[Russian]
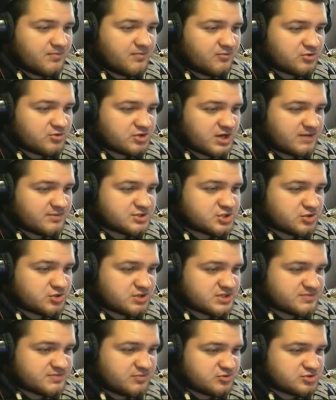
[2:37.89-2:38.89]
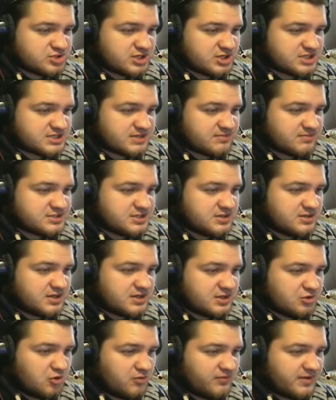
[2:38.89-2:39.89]
Вот рамочка у нас получается Мазинга
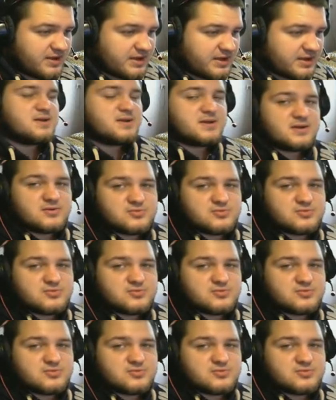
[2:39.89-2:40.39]
новая.